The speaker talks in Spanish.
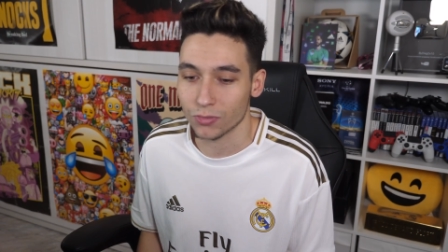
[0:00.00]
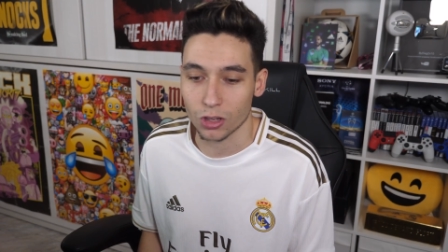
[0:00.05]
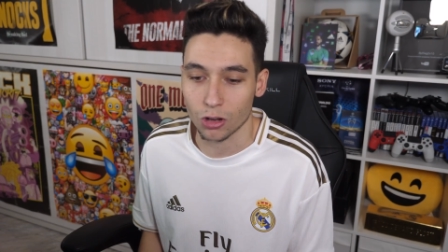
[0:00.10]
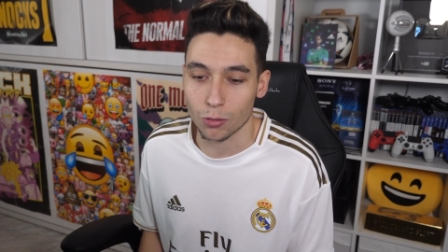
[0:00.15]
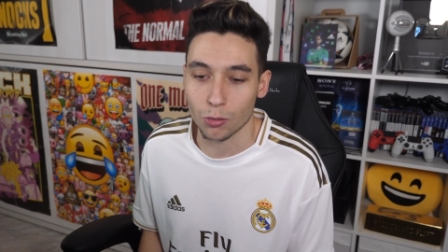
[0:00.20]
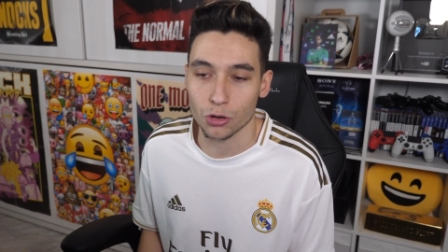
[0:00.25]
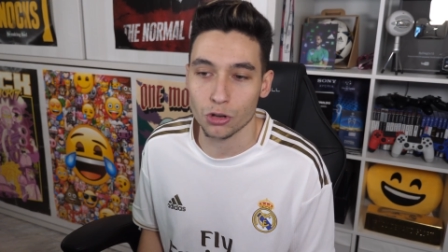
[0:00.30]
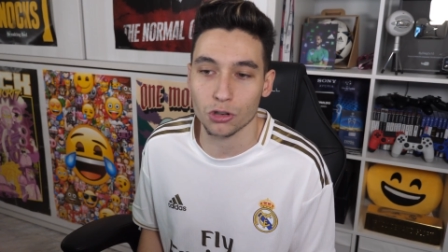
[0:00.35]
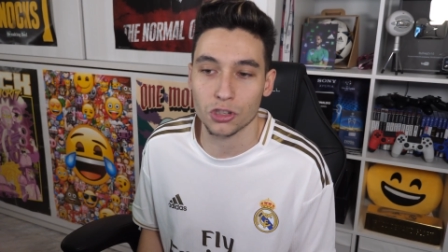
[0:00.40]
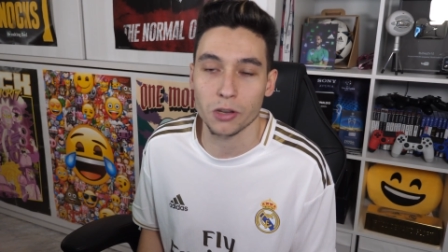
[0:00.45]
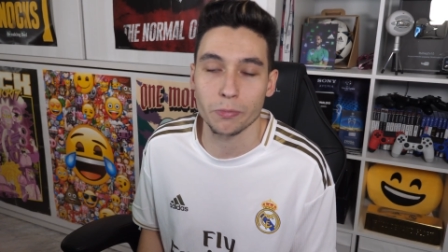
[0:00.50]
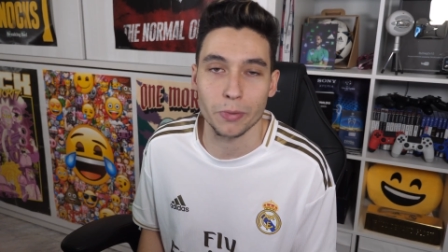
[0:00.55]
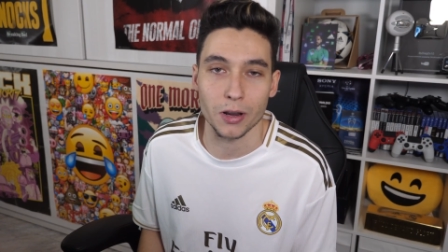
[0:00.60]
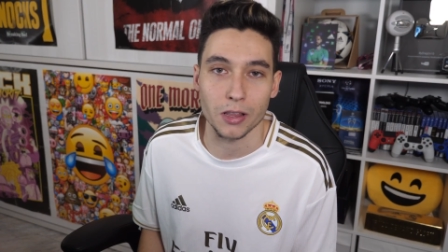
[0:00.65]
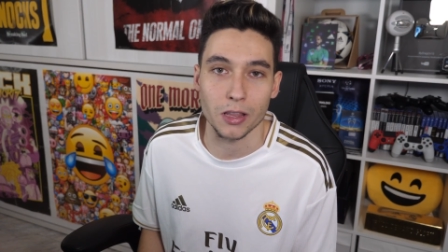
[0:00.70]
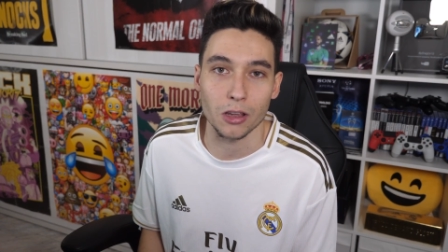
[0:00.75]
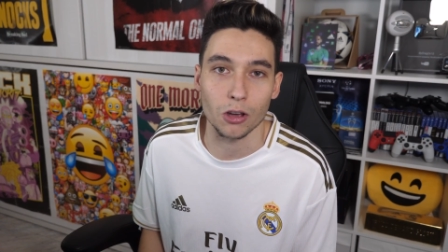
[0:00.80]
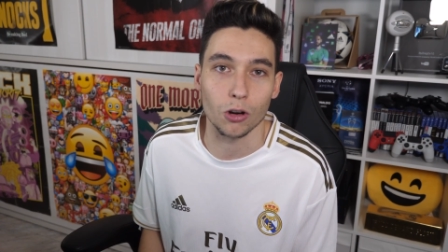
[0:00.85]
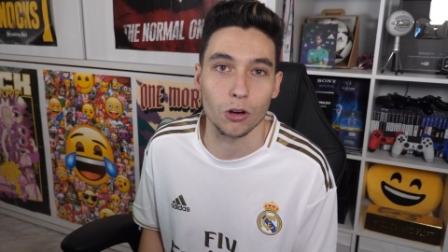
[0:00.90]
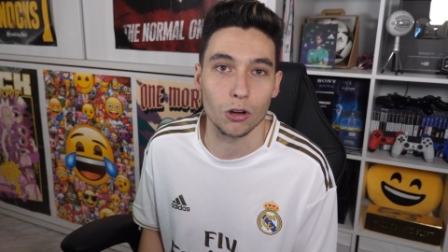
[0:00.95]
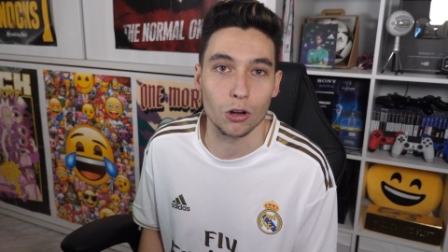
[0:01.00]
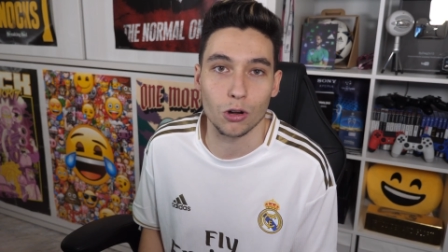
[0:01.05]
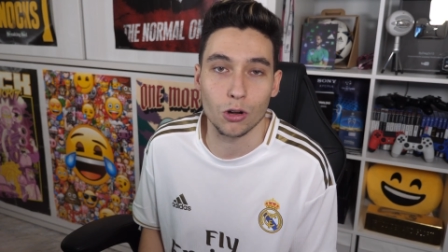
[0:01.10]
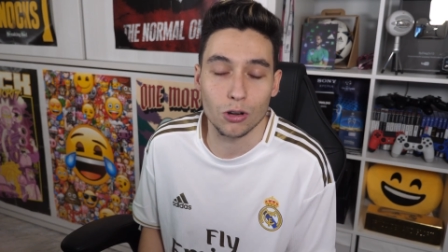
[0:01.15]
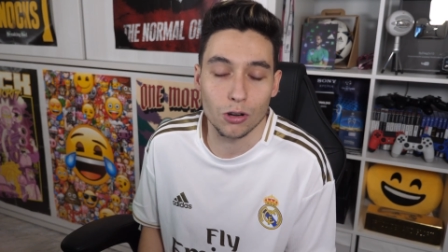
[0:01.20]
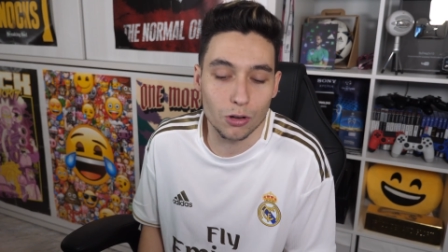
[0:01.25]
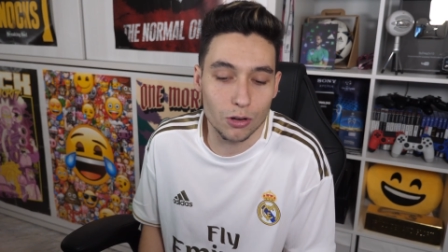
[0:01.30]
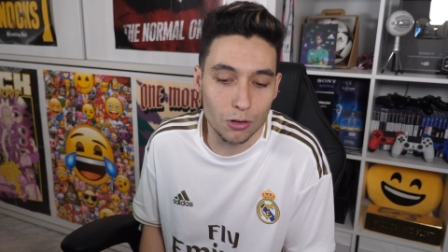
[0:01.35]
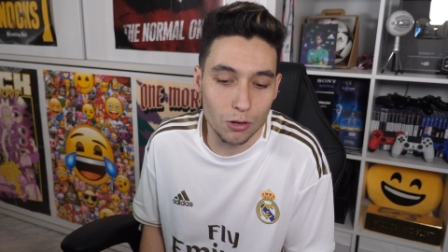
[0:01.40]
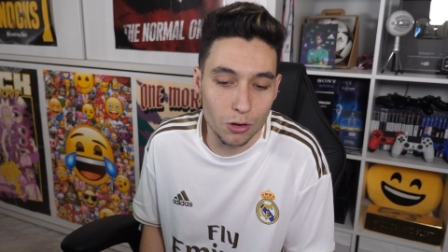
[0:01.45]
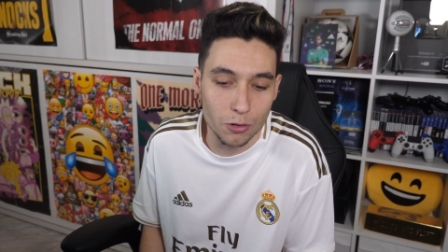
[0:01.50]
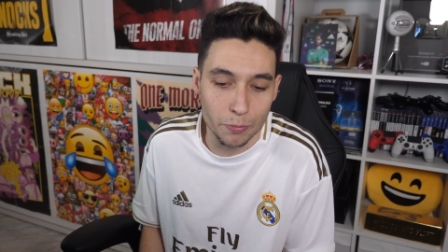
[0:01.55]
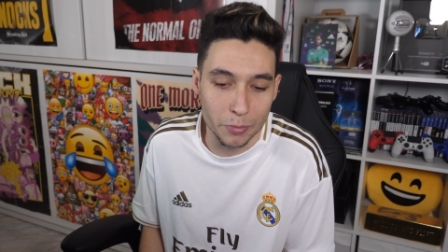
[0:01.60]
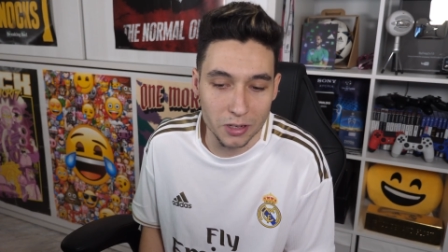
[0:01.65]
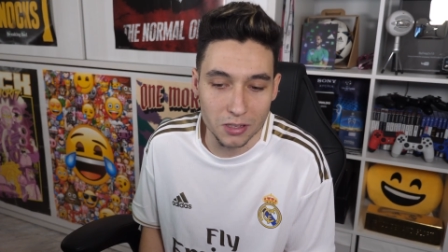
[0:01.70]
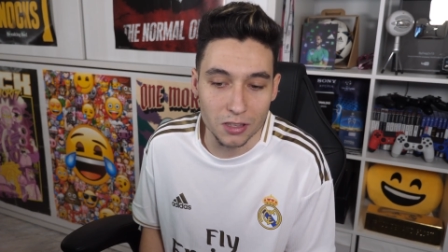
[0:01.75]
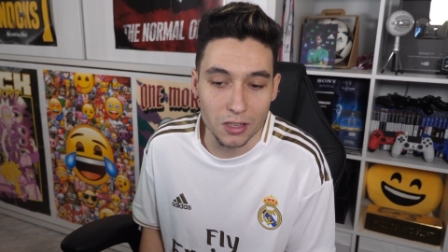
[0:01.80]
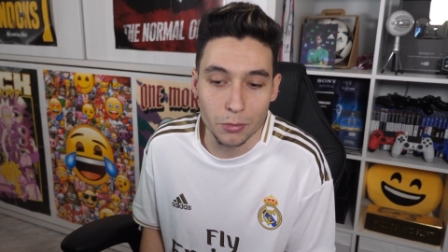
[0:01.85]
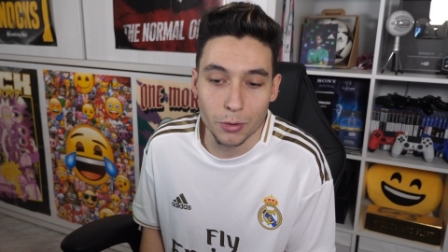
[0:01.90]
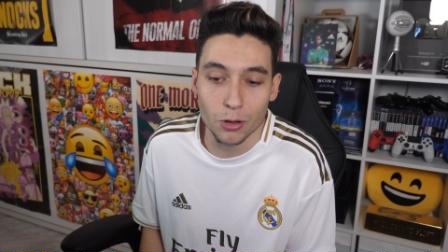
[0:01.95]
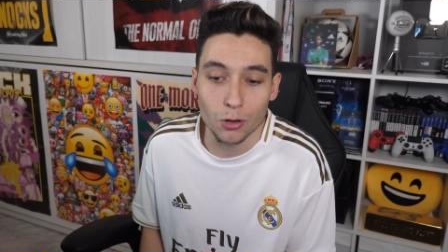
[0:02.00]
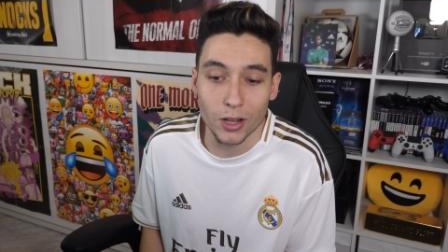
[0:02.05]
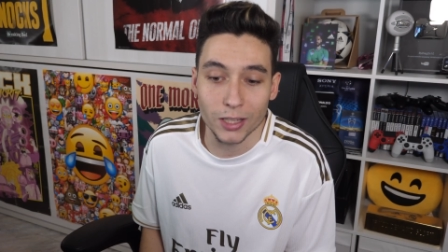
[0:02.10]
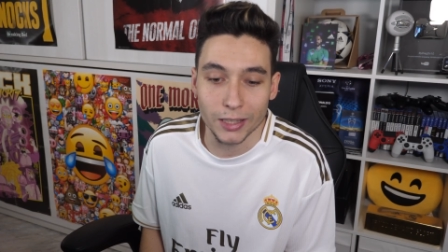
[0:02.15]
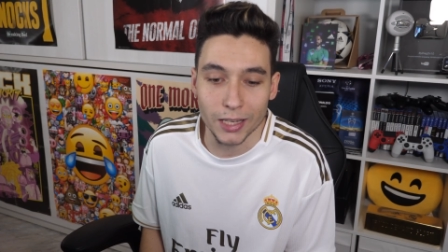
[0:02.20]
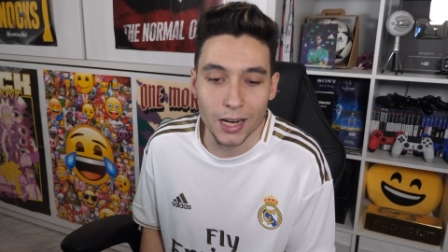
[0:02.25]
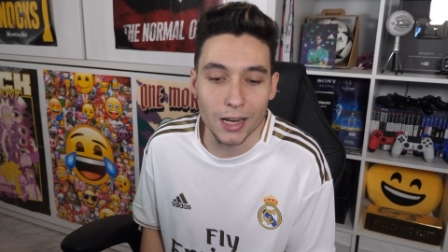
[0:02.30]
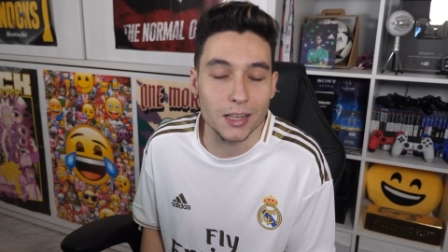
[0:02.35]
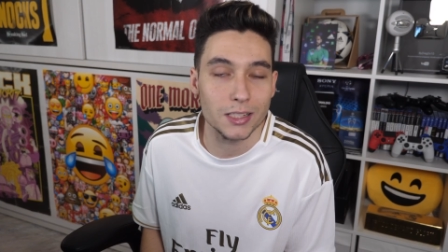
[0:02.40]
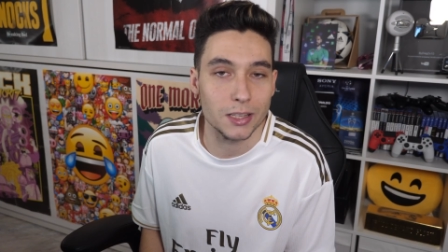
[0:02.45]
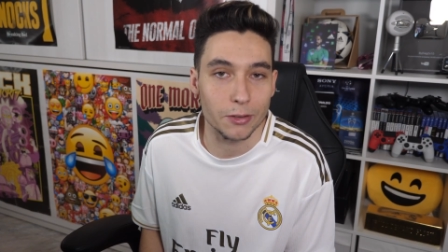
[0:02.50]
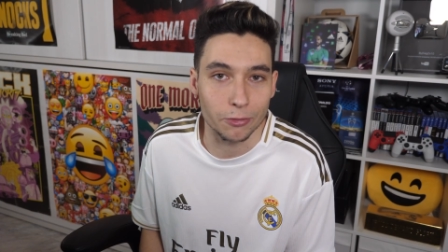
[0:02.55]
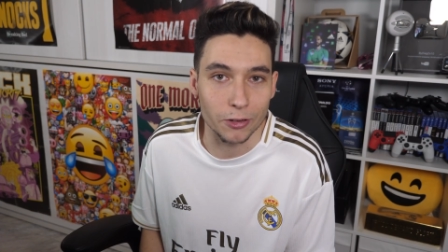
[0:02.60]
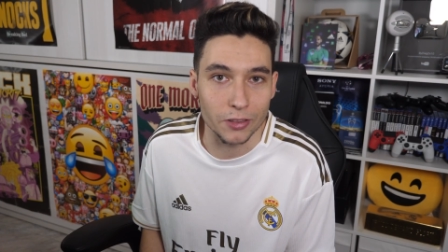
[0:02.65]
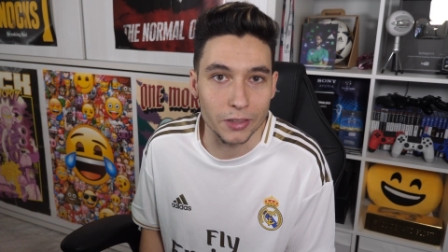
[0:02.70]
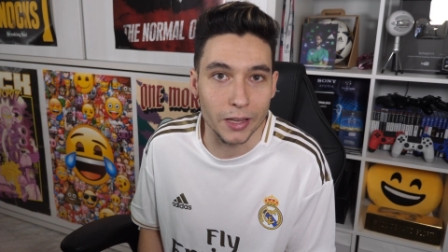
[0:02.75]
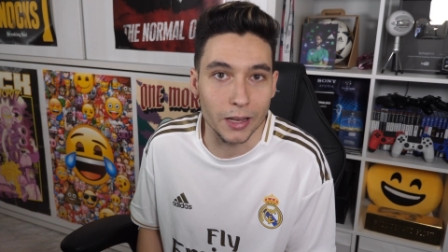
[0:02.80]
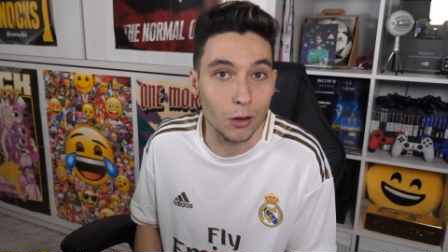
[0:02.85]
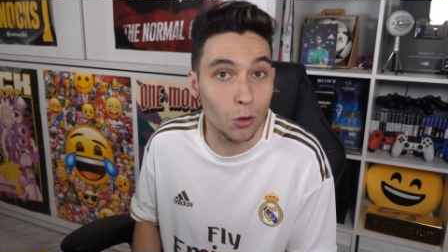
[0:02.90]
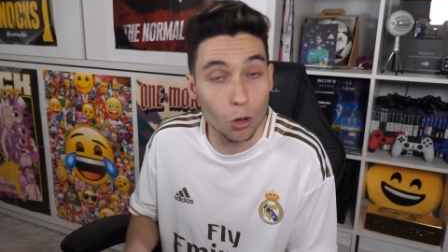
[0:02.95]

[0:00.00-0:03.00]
como yo siempre digo, lo imprescindible de un lateral es defender.